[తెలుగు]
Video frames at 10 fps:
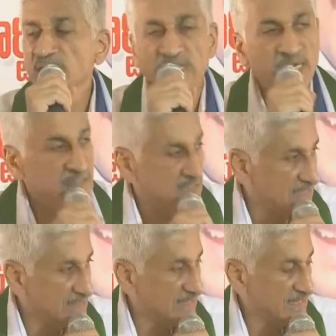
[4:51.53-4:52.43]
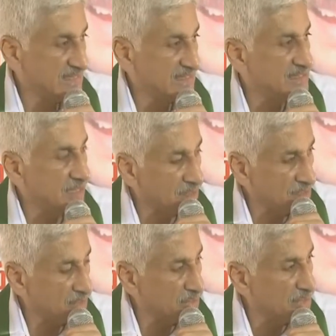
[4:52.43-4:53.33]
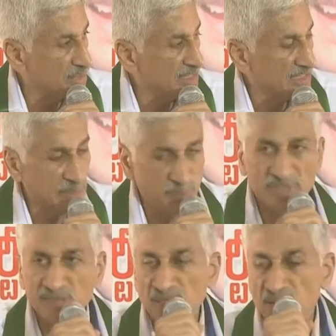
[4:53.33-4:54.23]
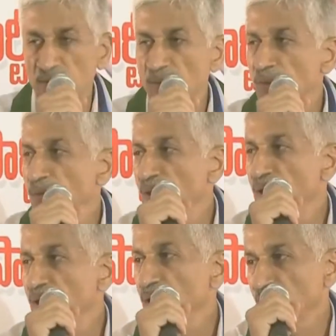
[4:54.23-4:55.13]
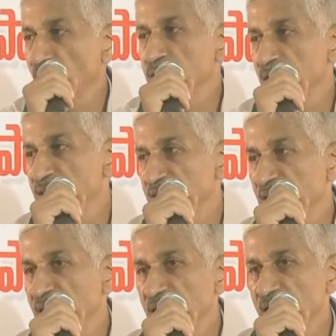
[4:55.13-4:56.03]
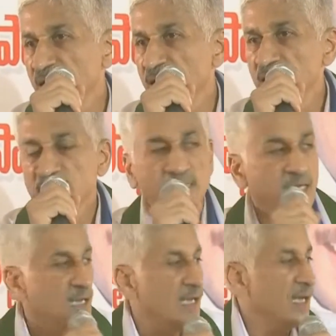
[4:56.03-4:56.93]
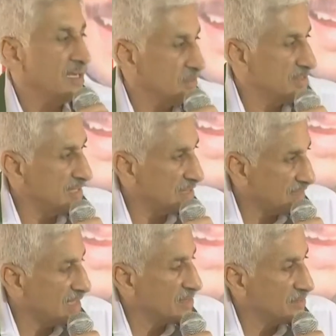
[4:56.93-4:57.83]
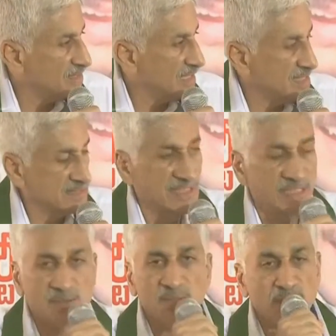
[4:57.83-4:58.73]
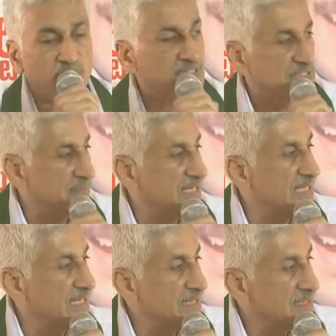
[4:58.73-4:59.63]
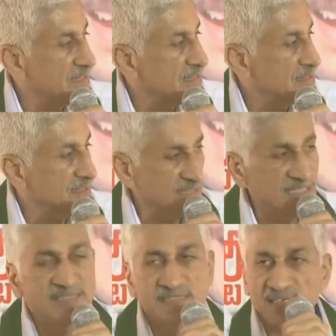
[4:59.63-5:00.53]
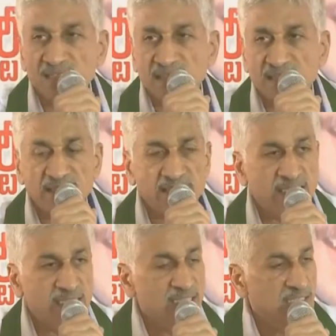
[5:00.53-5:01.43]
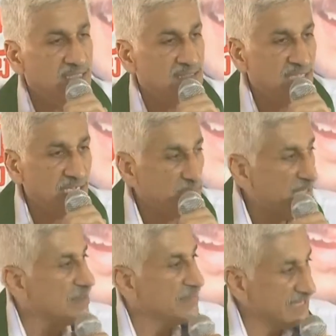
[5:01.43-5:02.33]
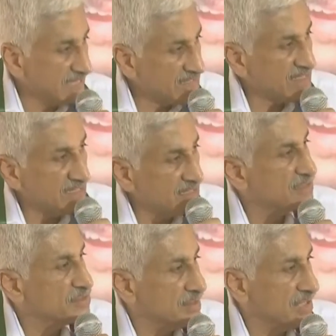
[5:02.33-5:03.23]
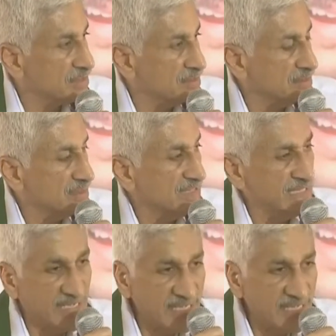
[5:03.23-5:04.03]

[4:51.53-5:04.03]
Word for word: గ్రాంట్ చేయడం జరిగింది దాంట్లో ఇప్పటి నాకు తెలిసి ఆరు వందల ఆరు వందల చిల్లర కోట్లు మాత్రమే రిలీజ్ చేయడం జరిగింది దానిపైన మీరు ఏ చర్యలు తీసుకున్నారు ఏ